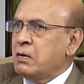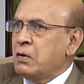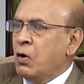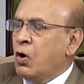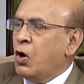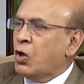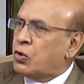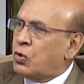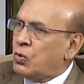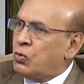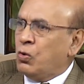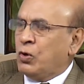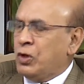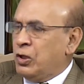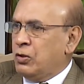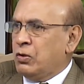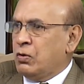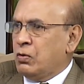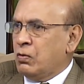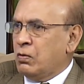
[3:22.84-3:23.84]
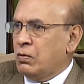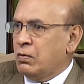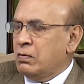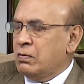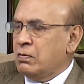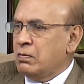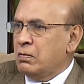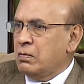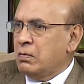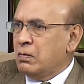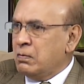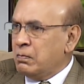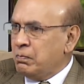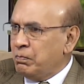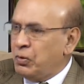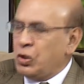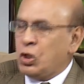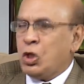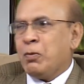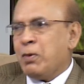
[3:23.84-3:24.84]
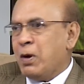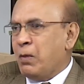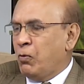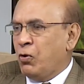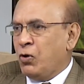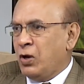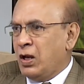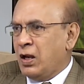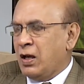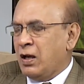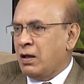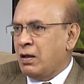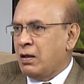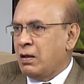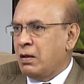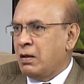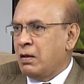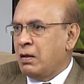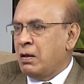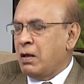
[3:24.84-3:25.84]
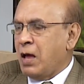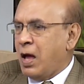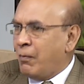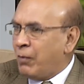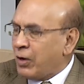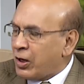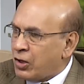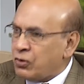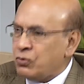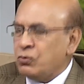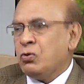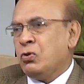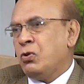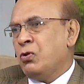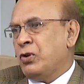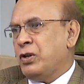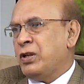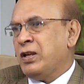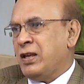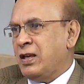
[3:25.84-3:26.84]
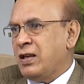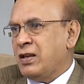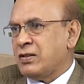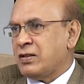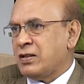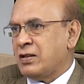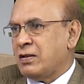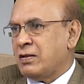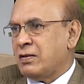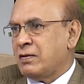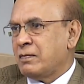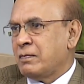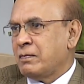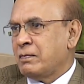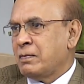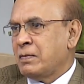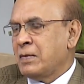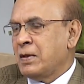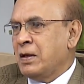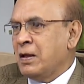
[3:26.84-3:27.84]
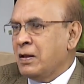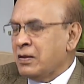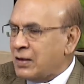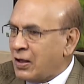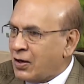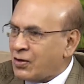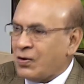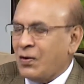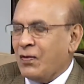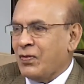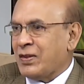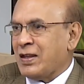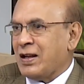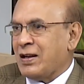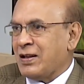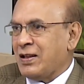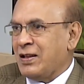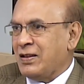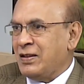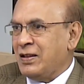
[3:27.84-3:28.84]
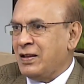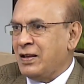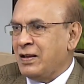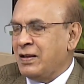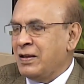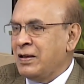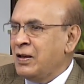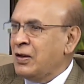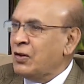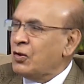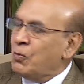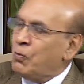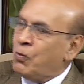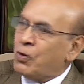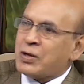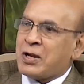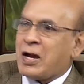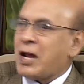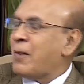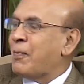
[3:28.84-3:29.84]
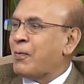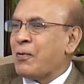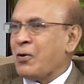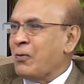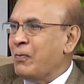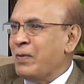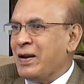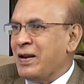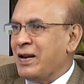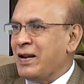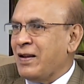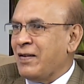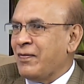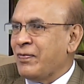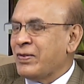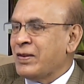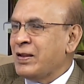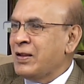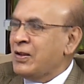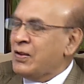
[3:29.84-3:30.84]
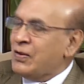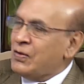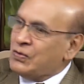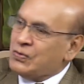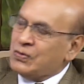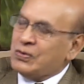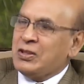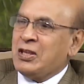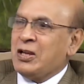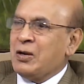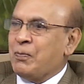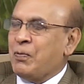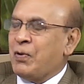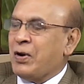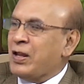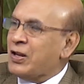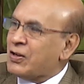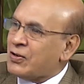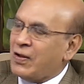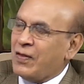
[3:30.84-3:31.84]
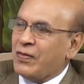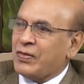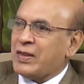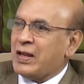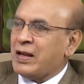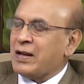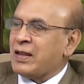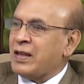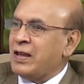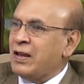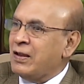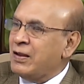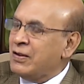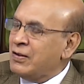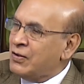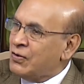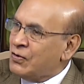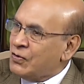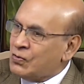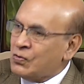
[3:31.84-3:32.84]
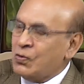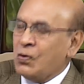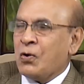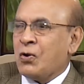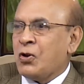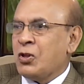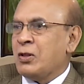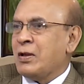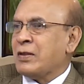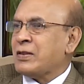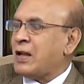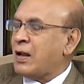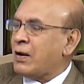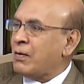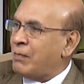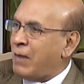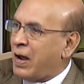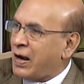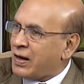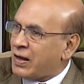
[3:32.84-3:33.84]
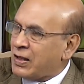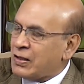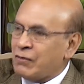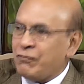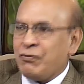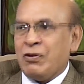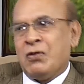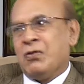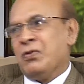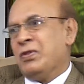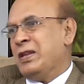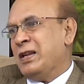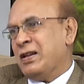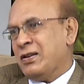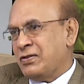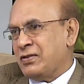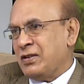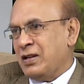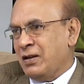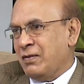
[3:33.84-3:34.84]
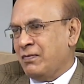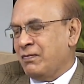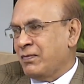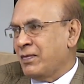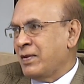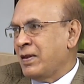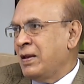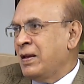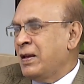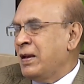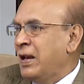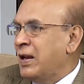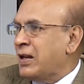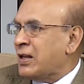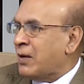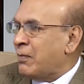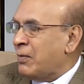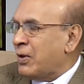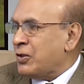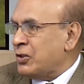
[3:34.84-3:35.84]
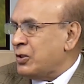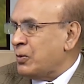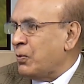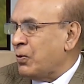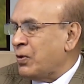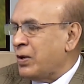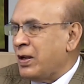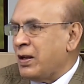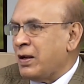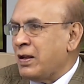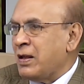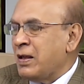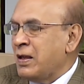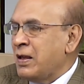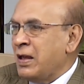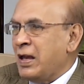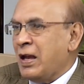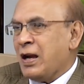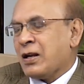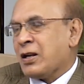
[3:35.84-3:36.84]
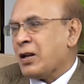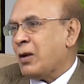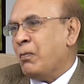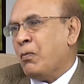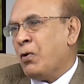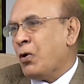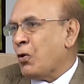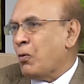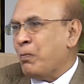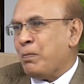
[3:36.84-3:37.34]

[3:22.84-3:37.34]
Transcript: হত দরিদ্র বিধবা মহিলা আমাকে যুদ্ধ শিখিয়েছে তার সন্তানকে দিয়ে কিন্তু মন খারাপ করবেন না যুদ্ধের পরে এই সন্তানকে সুরক্ষিত তার মার কাছে ফেরত দিয়ে এসেছিলাম এটা আমার জীবনের একটা বড়